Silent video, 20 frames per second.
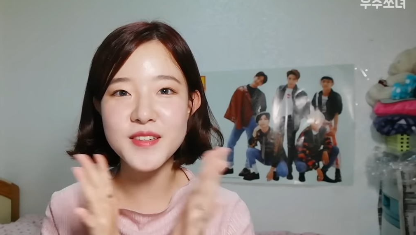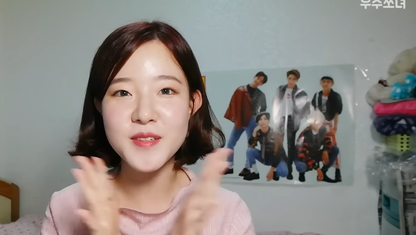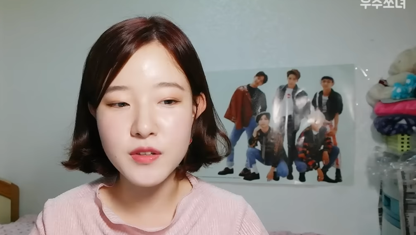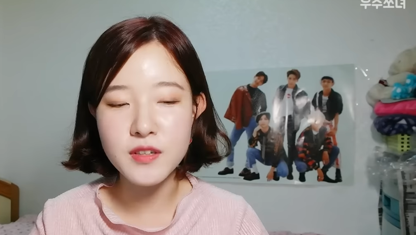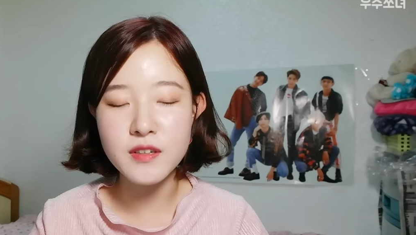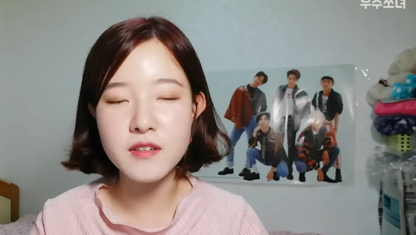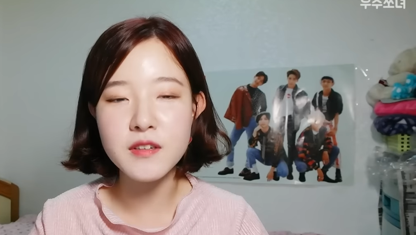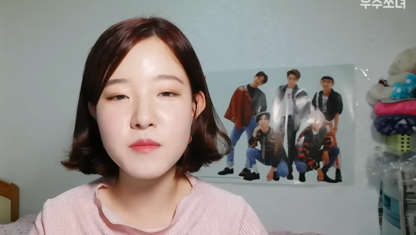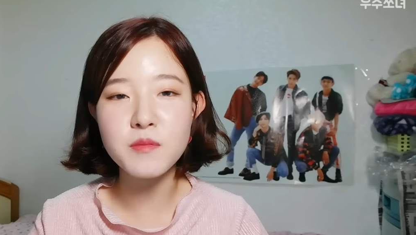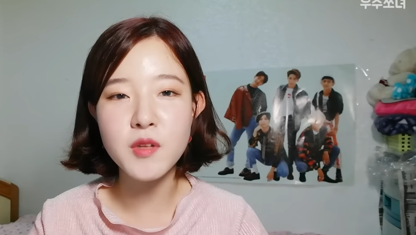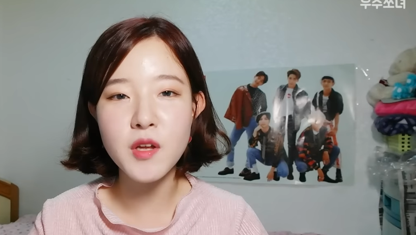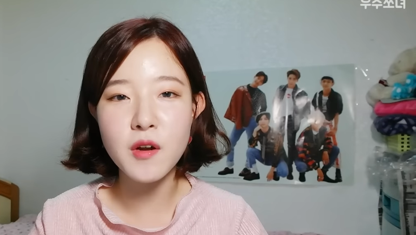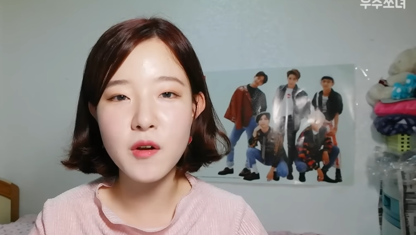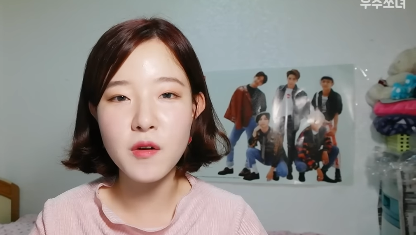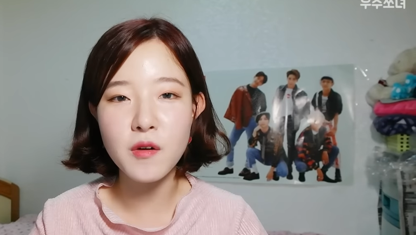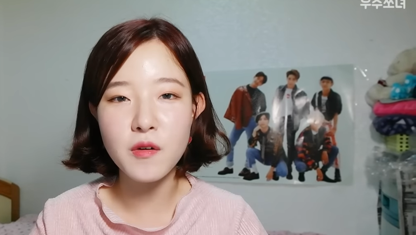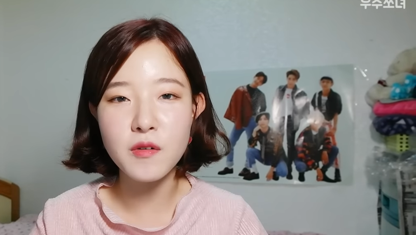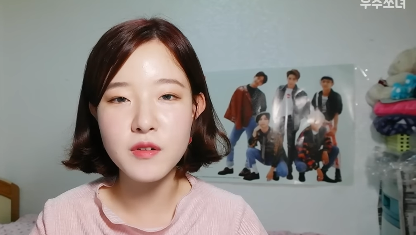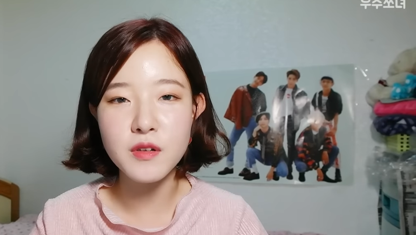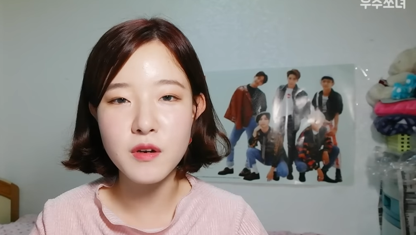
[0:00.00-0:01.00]

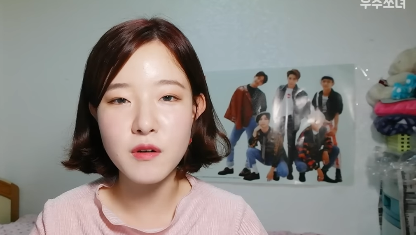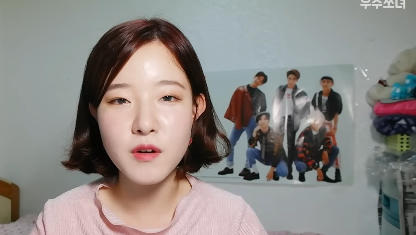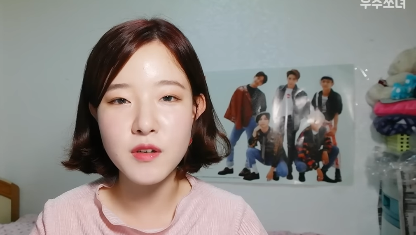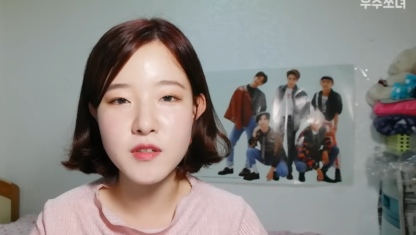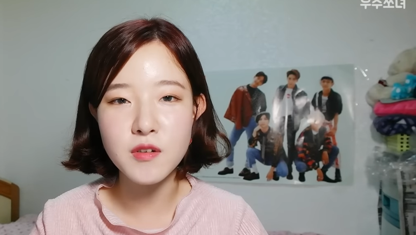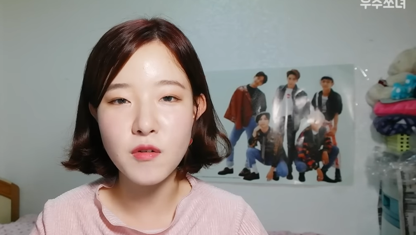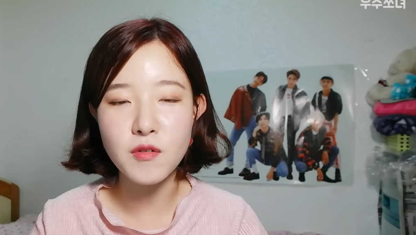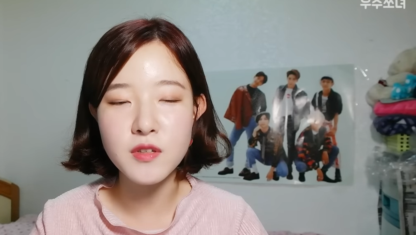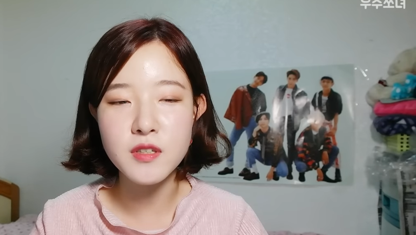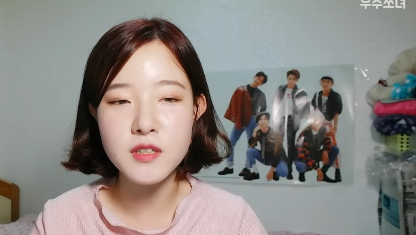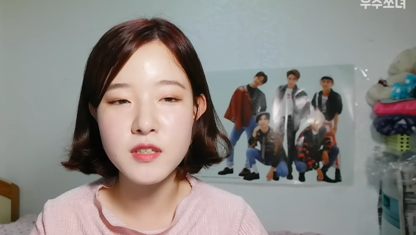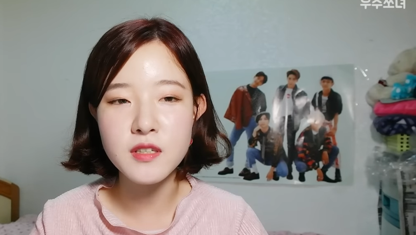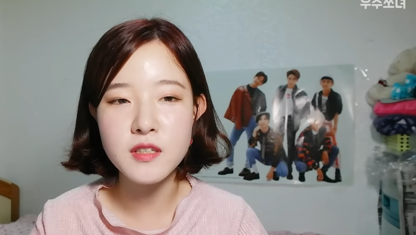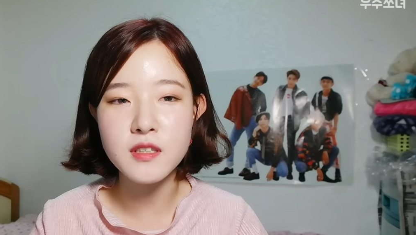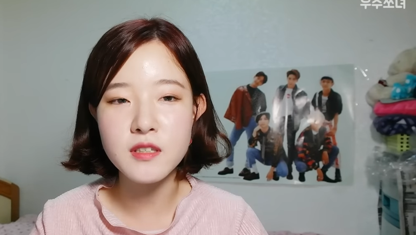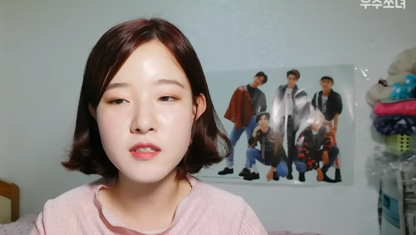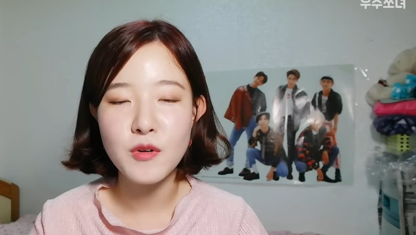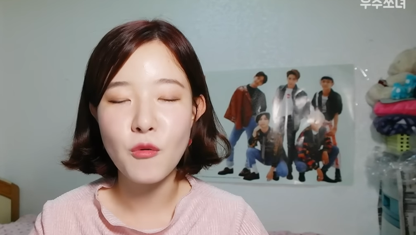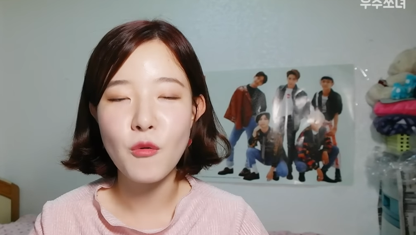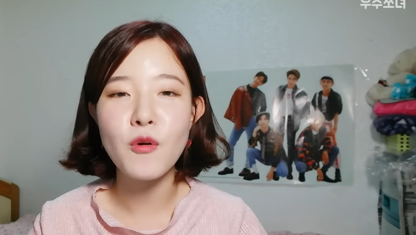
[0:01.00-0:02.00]
드림텔러님과
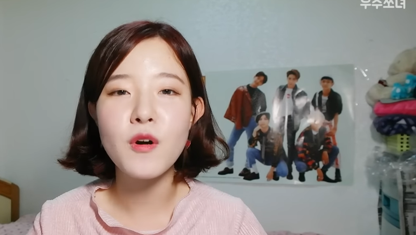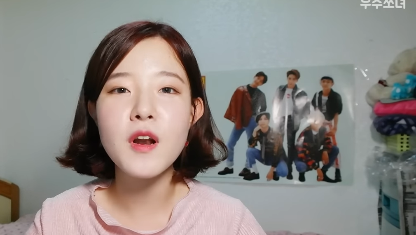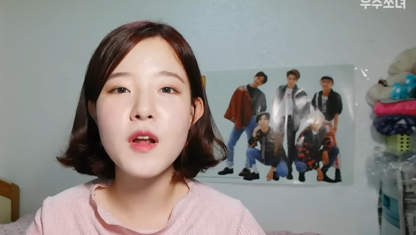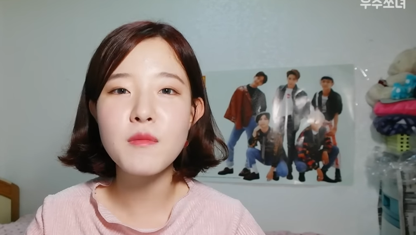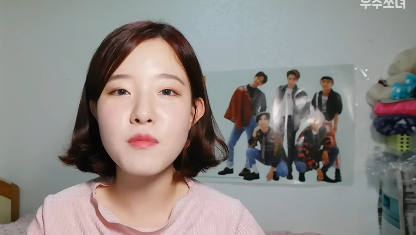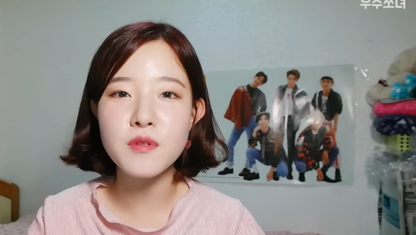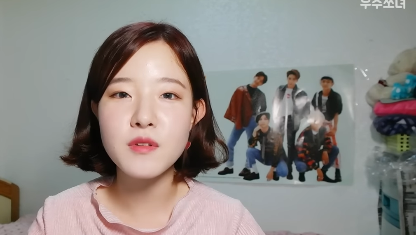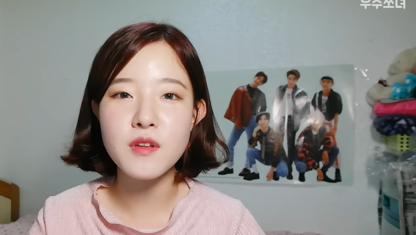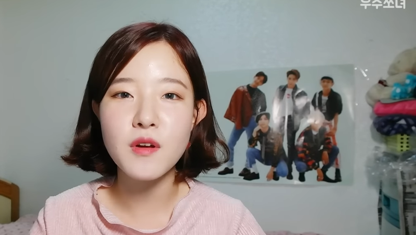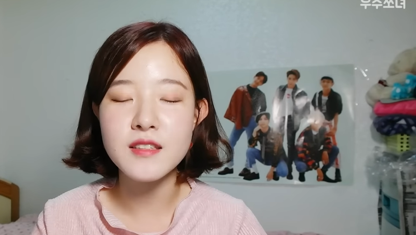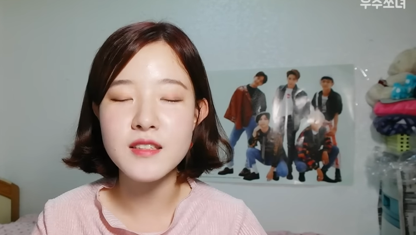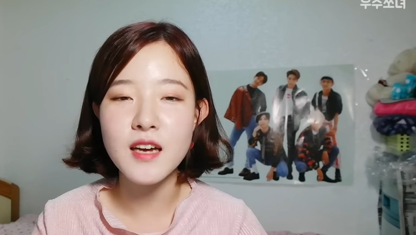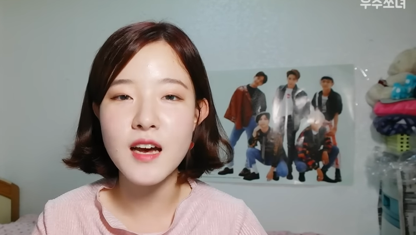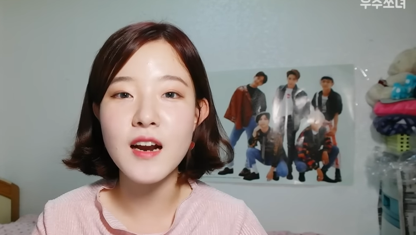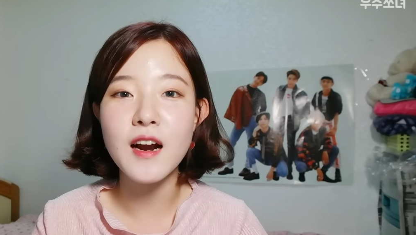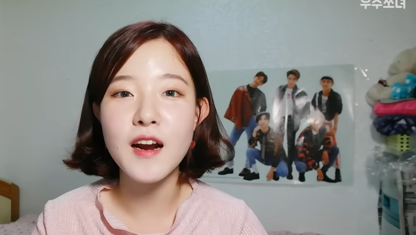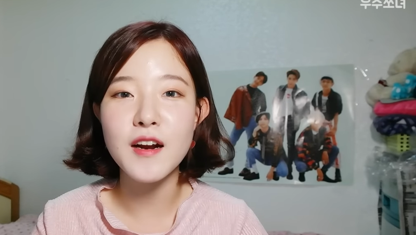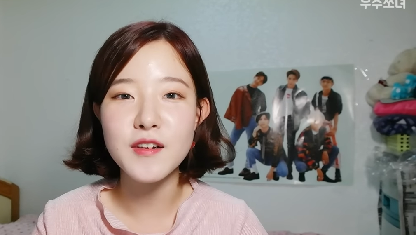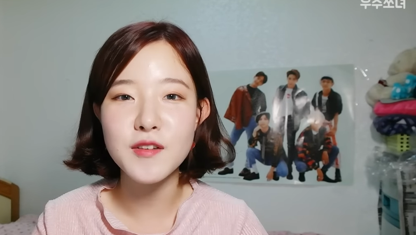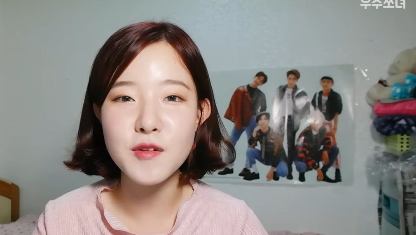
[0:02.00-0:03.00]
저는 원래부터 잘
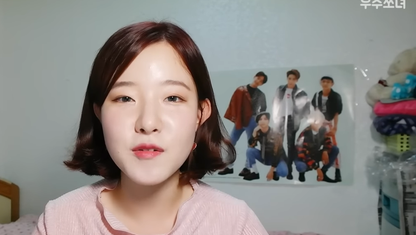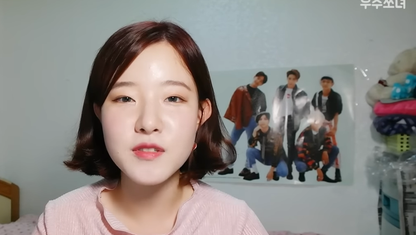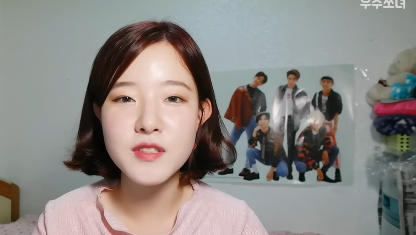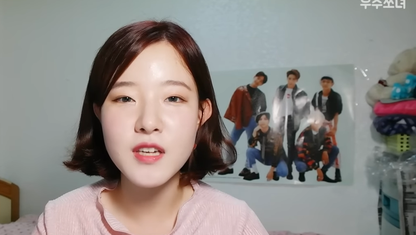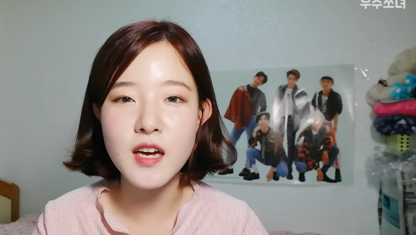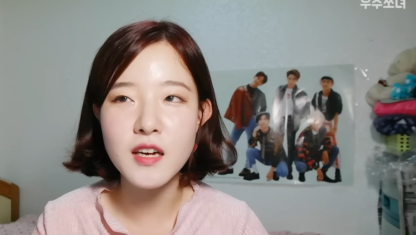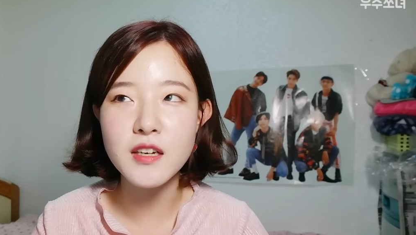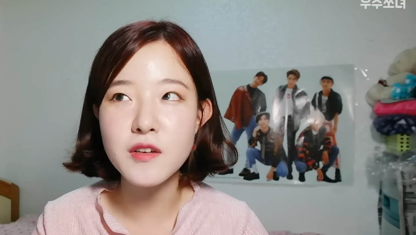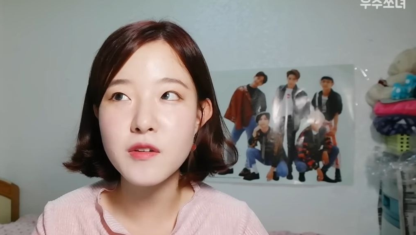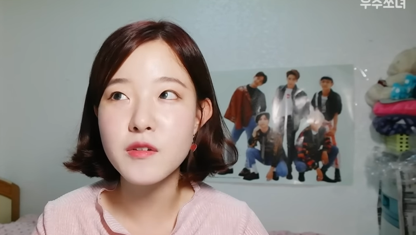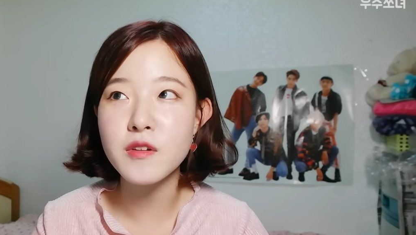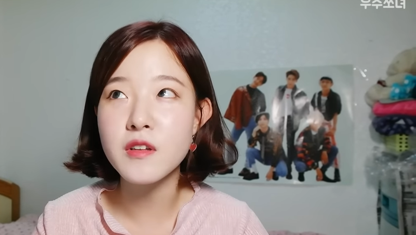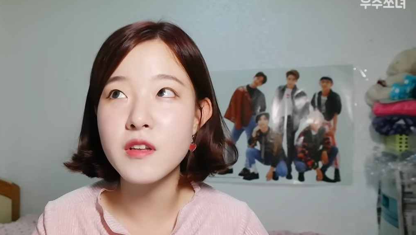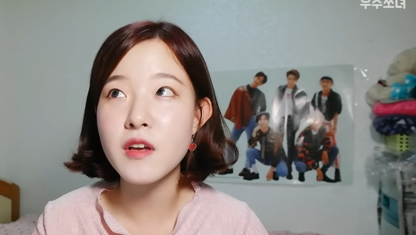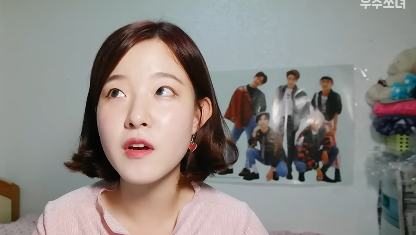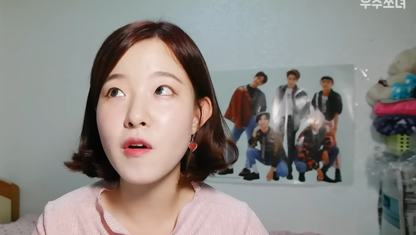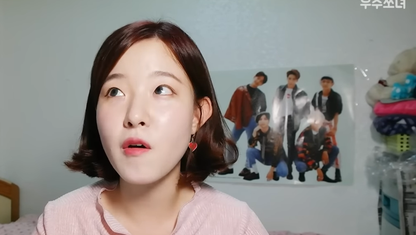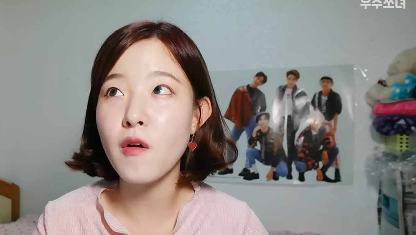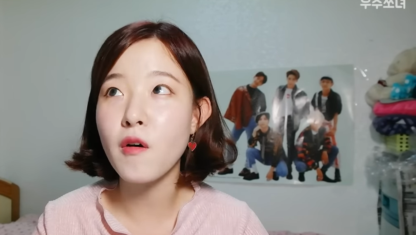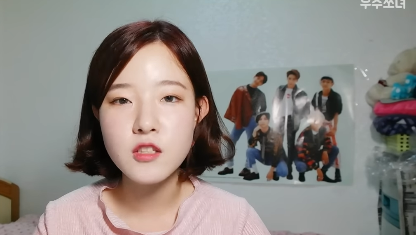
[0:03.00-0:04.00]
알던
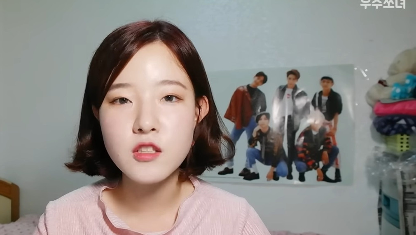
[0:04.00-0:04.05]
사이였는데요.